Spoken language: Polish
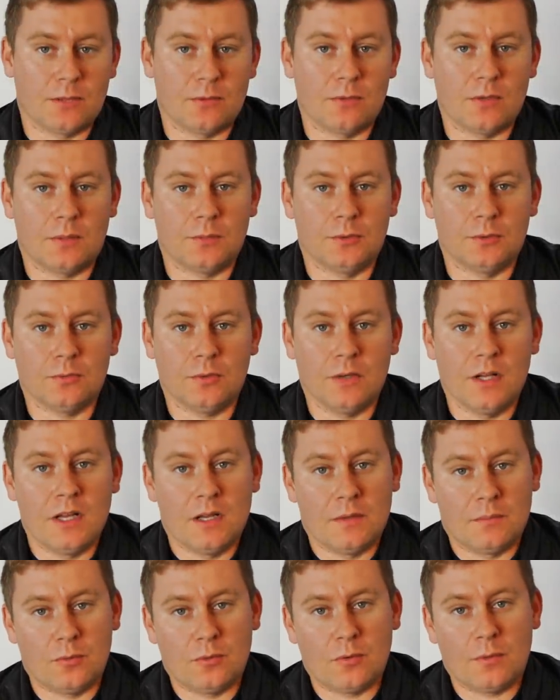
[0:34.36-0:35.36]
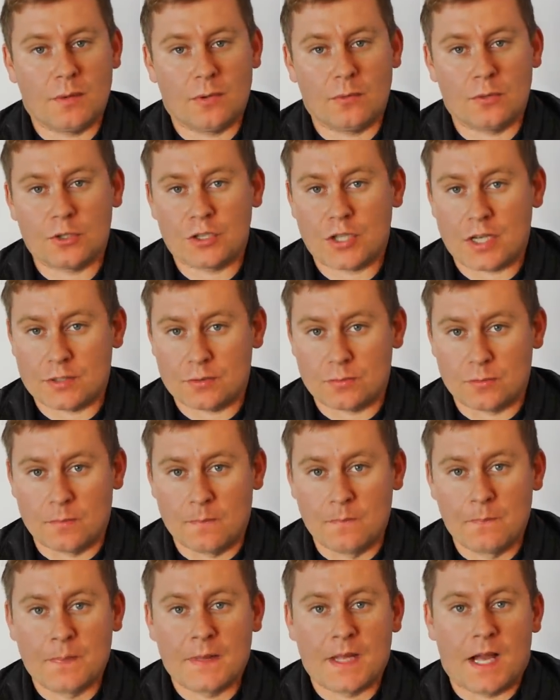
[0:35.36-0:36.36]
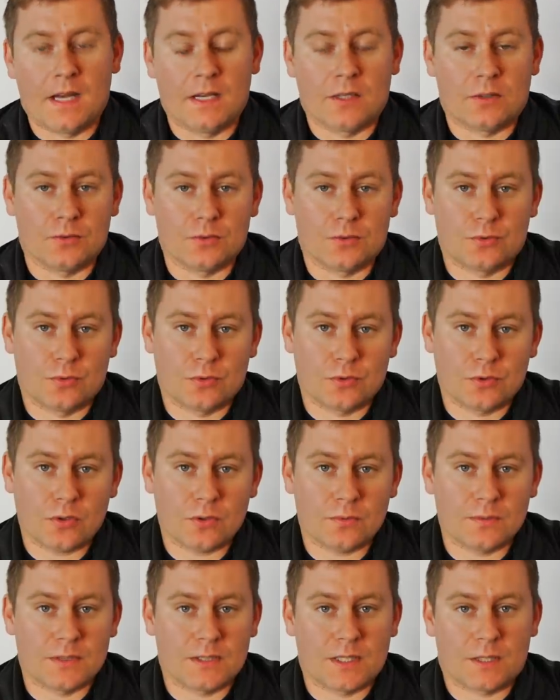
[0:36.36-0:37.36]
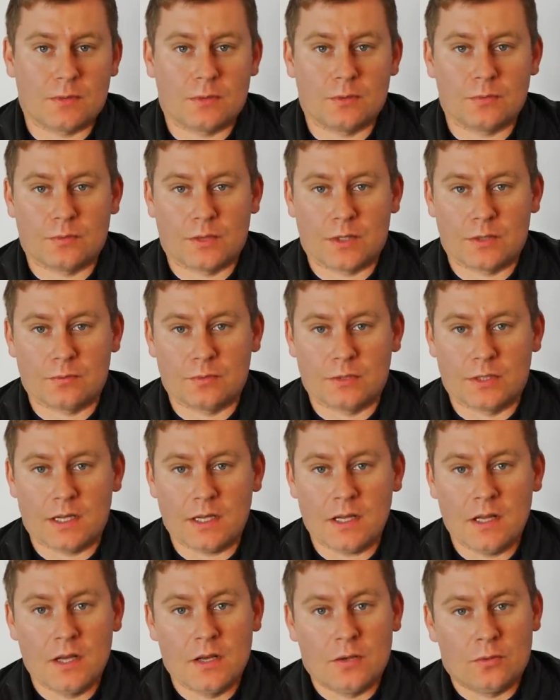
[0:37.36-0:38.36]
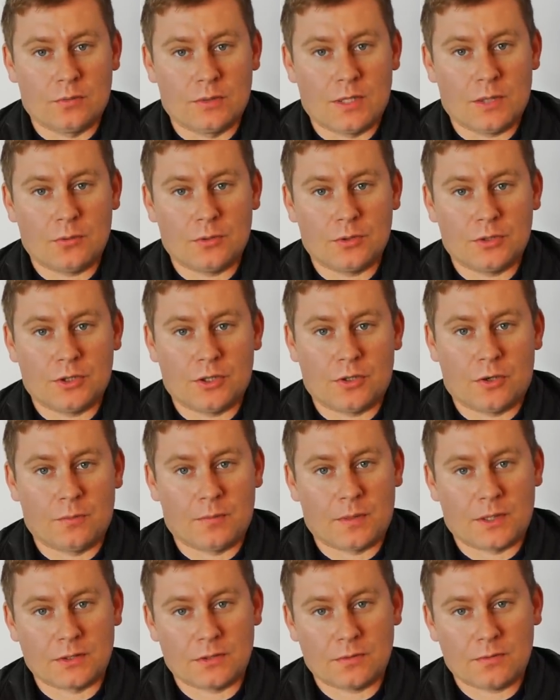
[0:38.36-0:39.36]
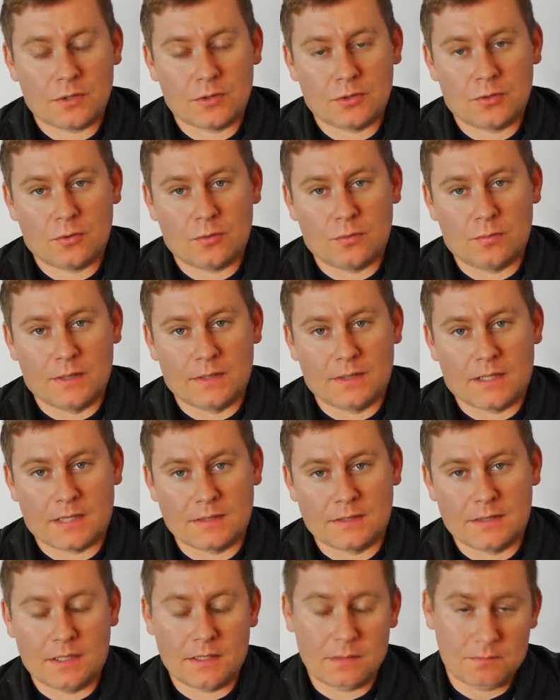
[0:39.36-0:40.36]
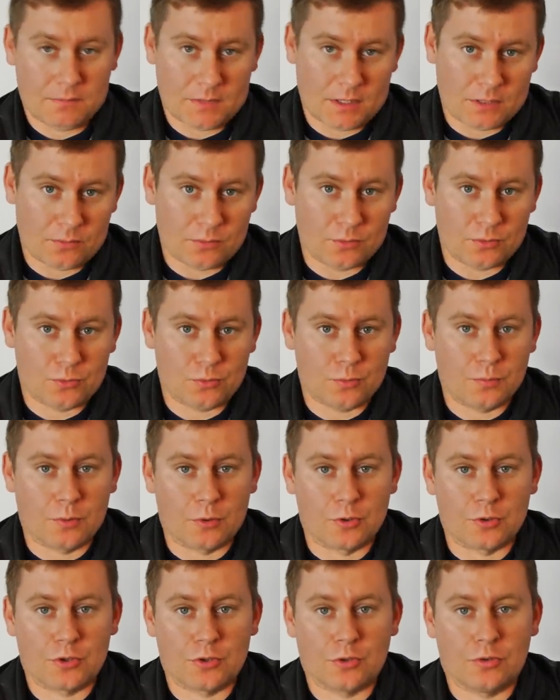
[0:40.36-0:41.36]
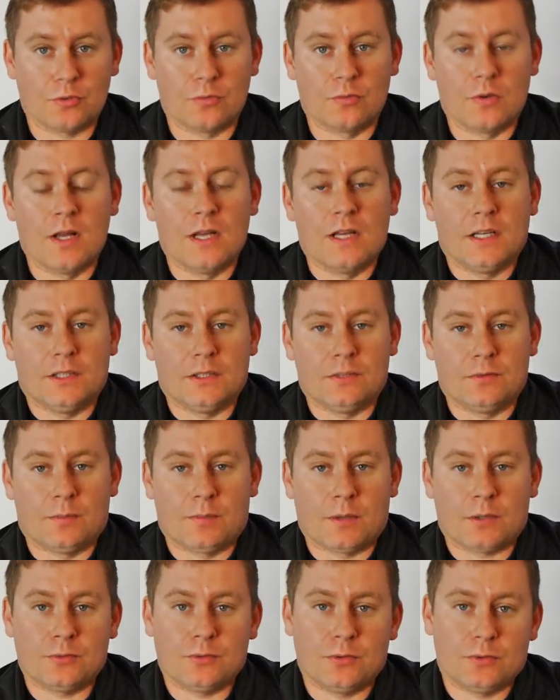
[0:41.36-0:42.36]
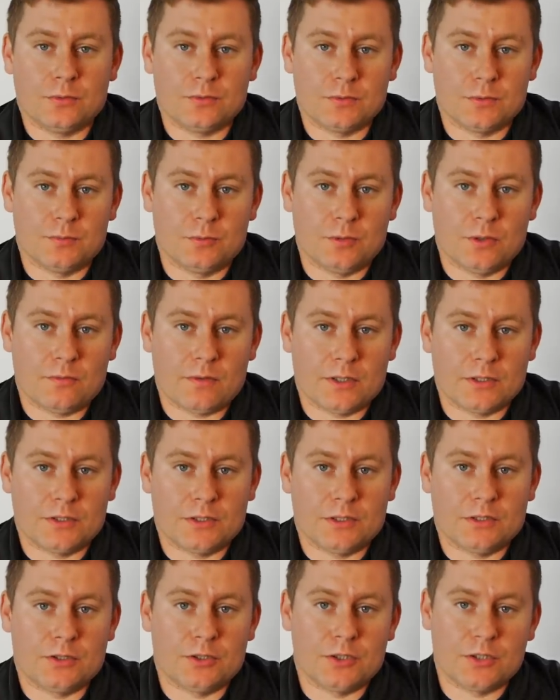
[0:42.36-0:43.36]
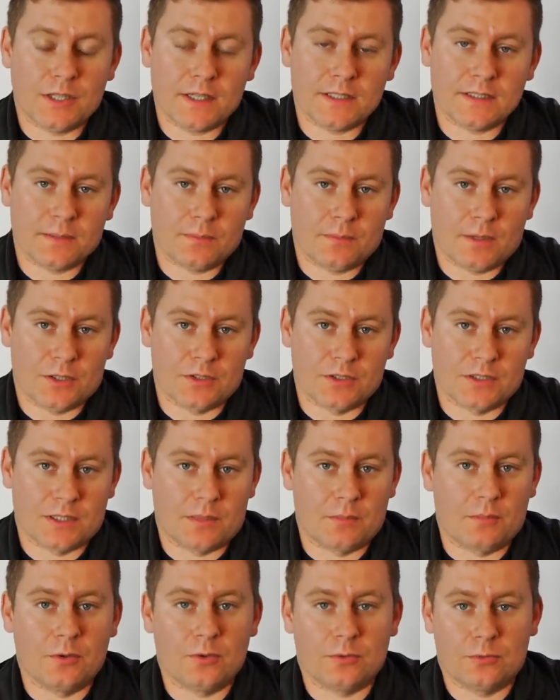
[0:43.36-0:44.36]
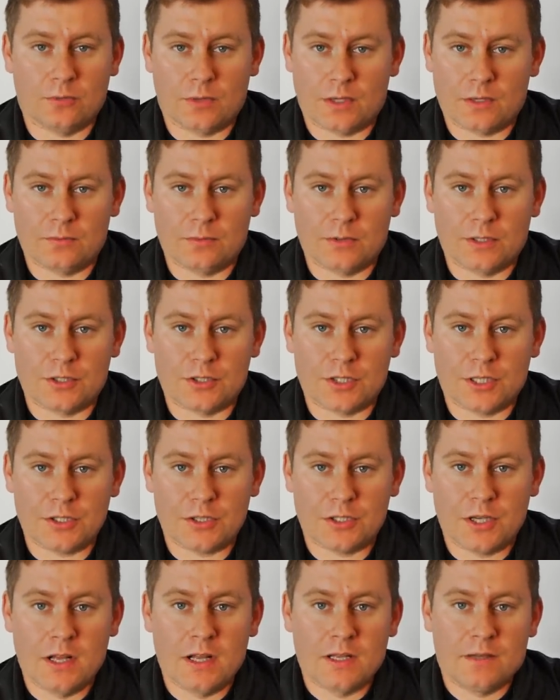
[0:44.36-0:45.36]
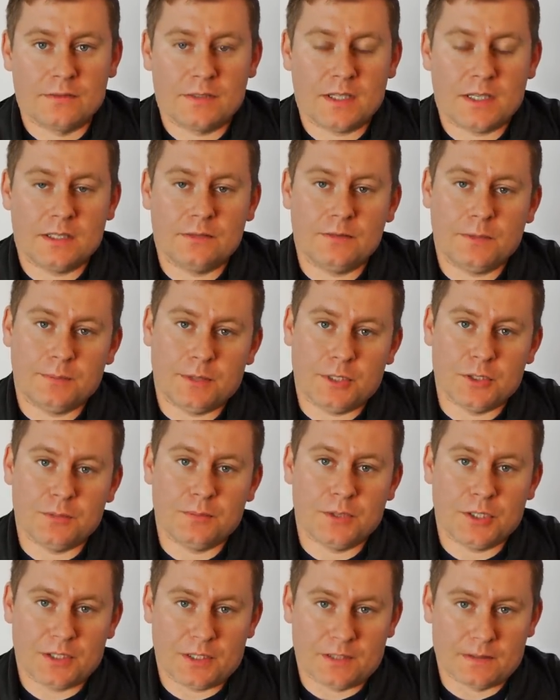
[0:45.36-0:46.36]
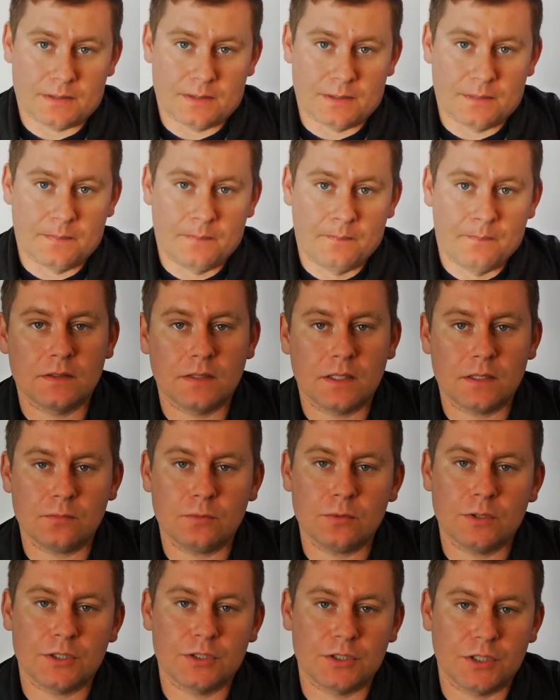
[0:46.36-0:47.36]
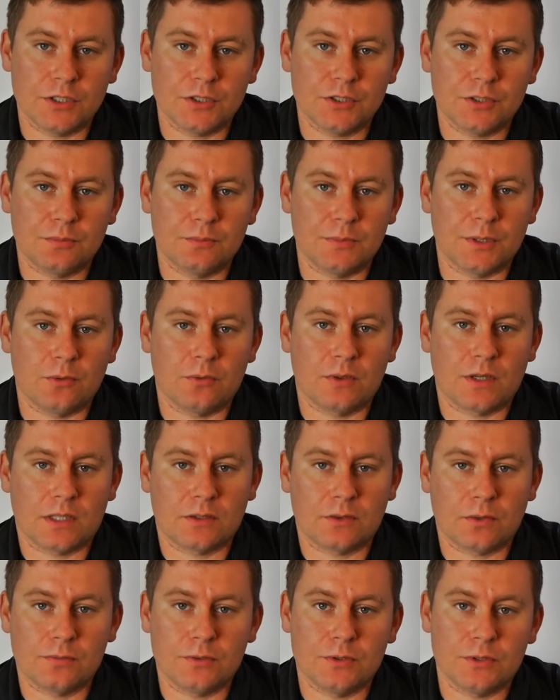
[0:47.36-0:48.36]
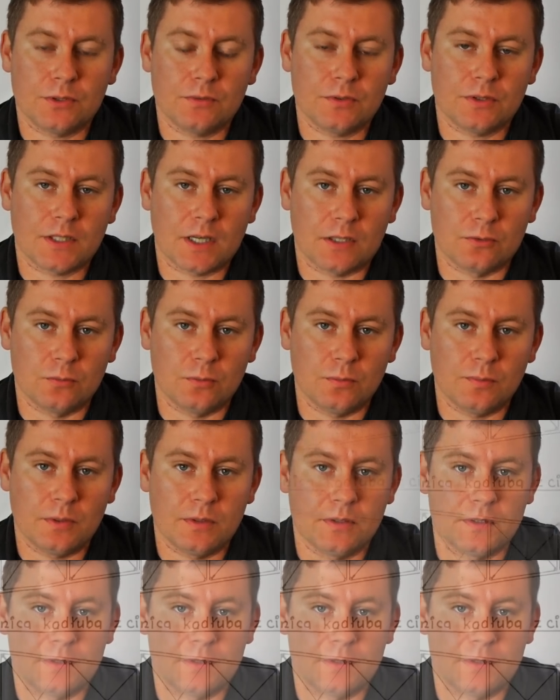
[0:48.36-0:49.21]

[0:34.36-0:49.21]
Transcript: regulaminu było mało czasu. Ale konstruktorom z zakładów RWD udało się opracować dokumentację, taką dość uproszczoną, i w oparciu o nią zbudować trzy egzemplarze samolotu RWD-6 w zaledwie 5 miesięcy. RWD-6 miał kratownicowy kadłub